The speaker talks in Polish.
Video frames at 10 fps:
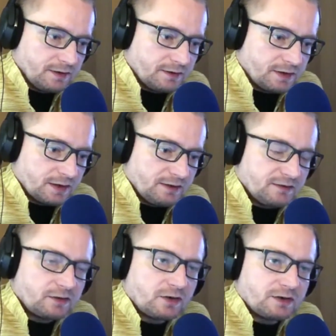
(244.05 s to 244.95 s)
te
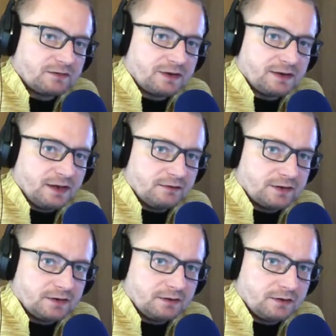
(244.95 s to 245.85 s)
historie z
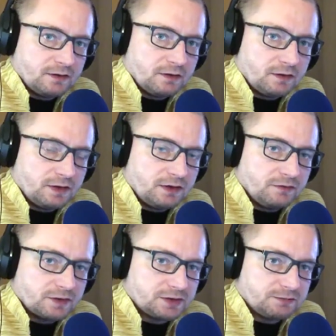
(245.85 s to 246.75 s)
Vrindavan, oni
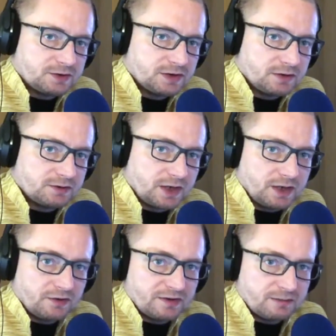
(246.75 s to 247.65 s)
właśnie posiadają taki
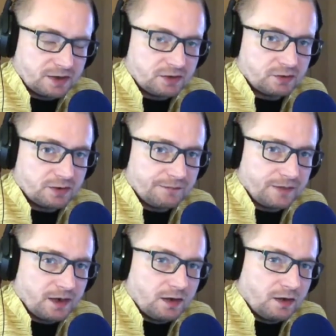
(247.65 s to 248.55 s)
rodzaj bhakti, który
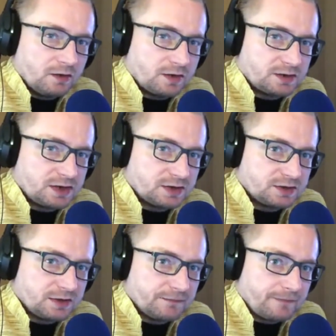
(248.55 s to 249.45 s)
określa się